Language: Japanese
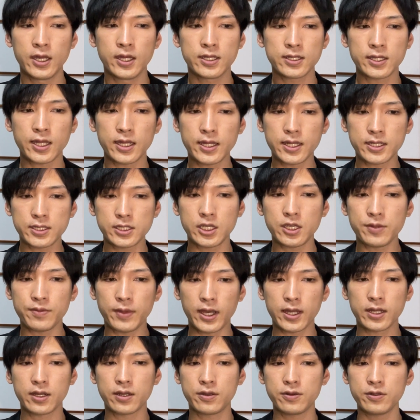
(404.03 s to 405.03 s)
ただし、
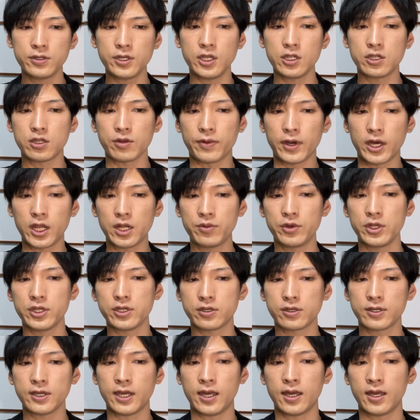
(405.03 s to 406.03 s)
マックディー と
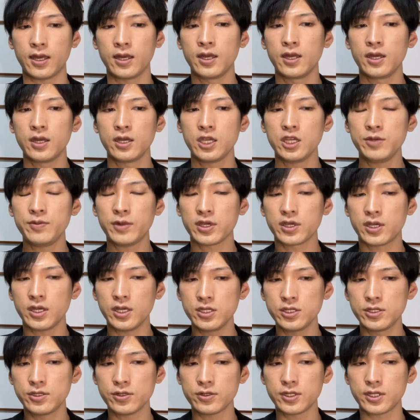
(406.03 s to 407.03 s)
パラボリックが、今現
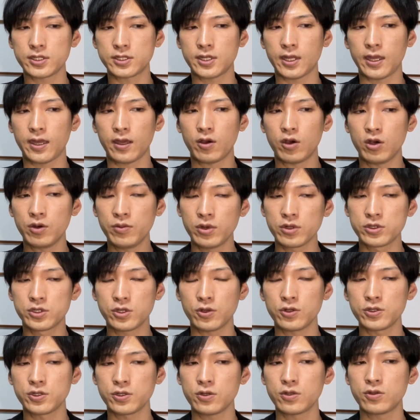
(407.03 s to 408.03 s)
状ですね、ほぼ
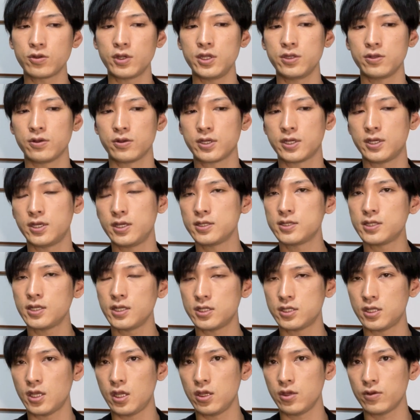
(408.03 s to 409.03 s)
上昇トレンドを形成し
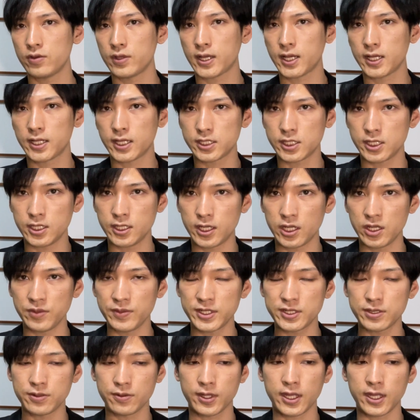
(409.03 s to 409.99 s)
ているような形になりますの